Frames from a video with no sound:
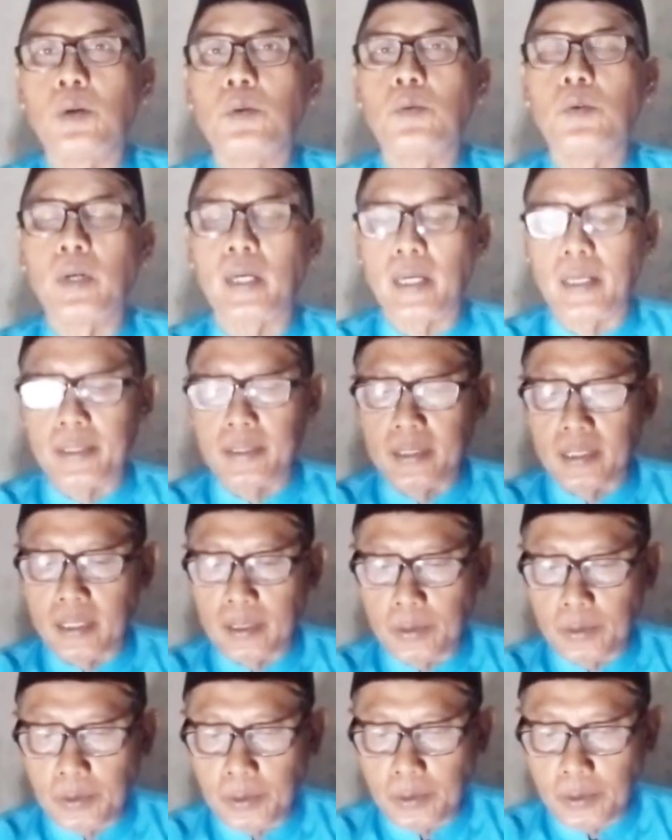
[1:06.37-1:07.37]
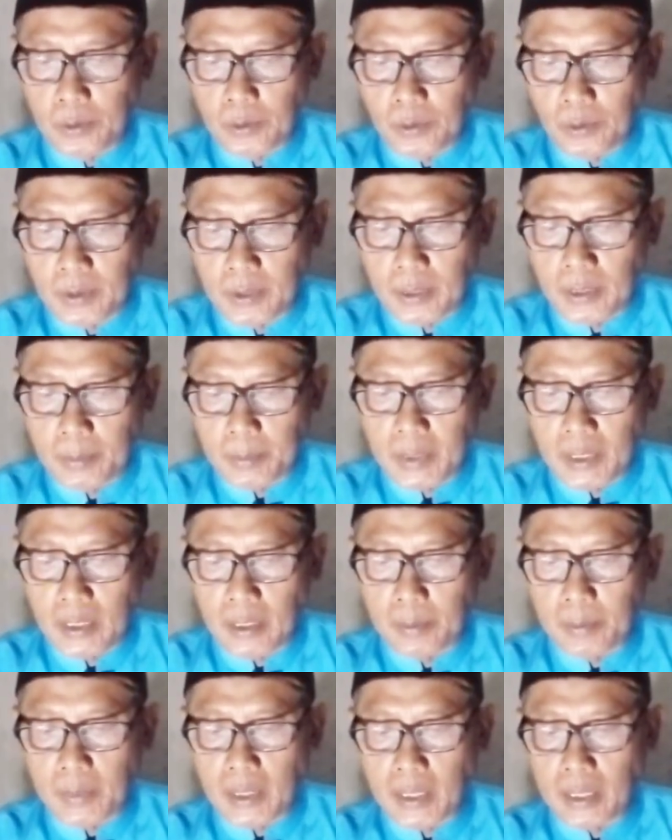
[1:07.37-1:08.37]
Wa ashiruhunna
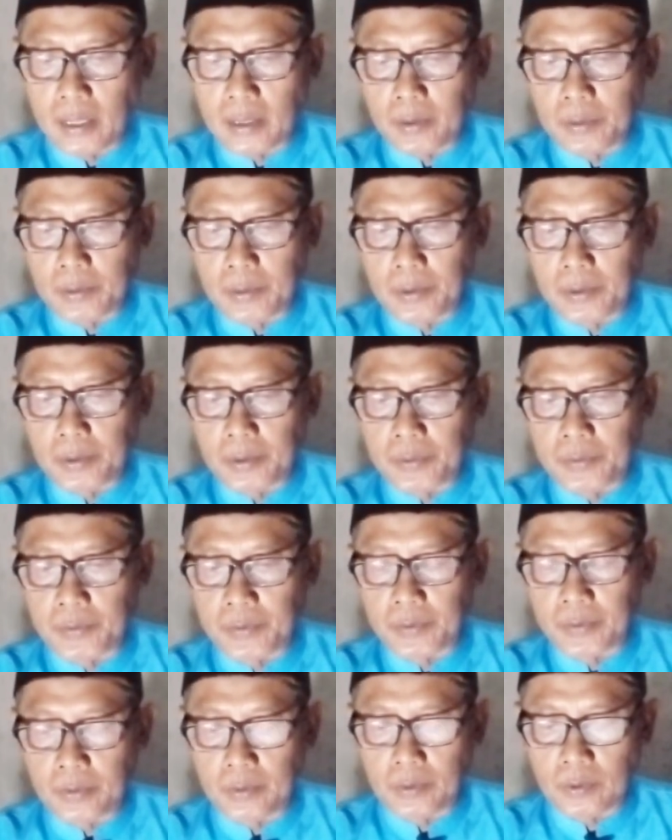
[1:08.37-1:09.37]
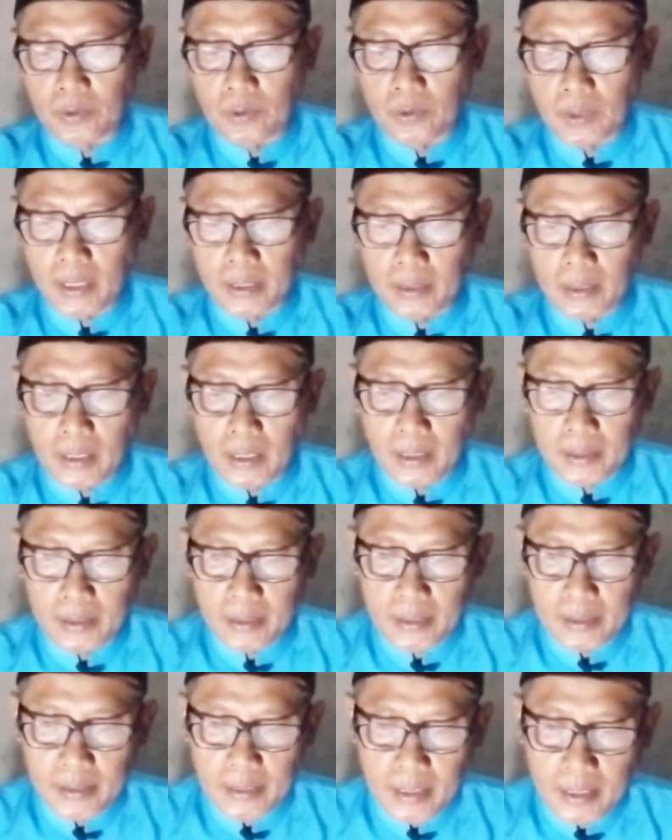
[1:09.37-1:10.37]
bil ma'ruf Surat
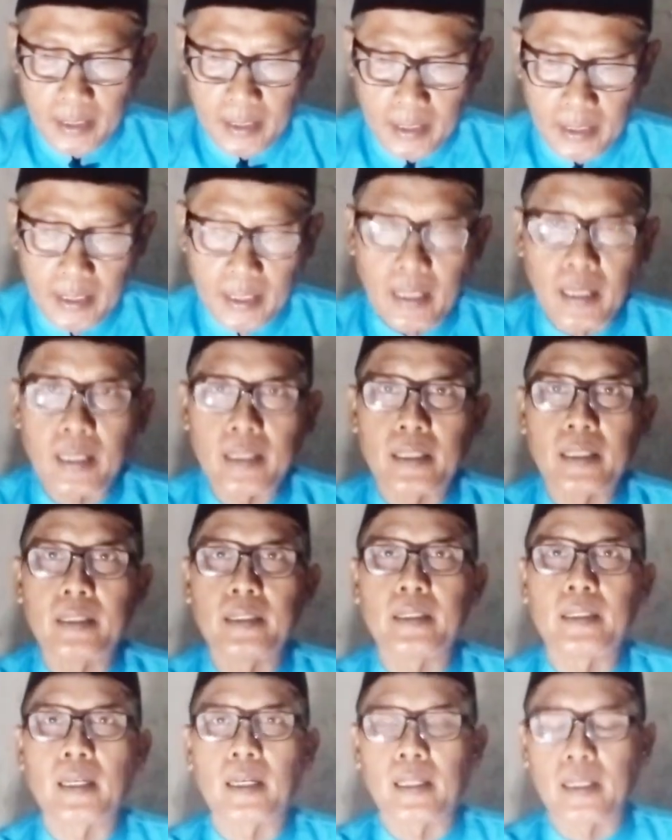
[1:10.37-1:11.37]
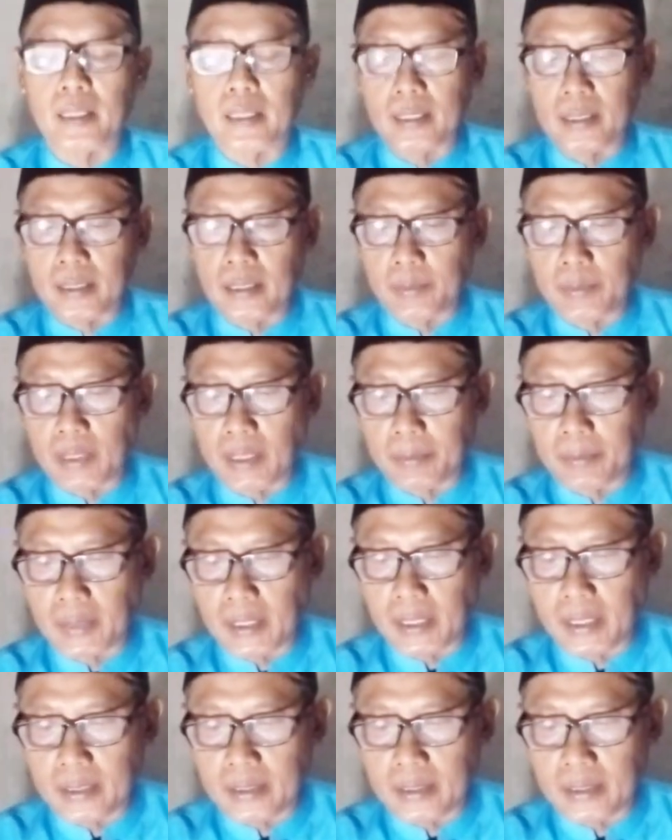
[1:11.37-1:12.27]
An-Nisa ayat yang ke-19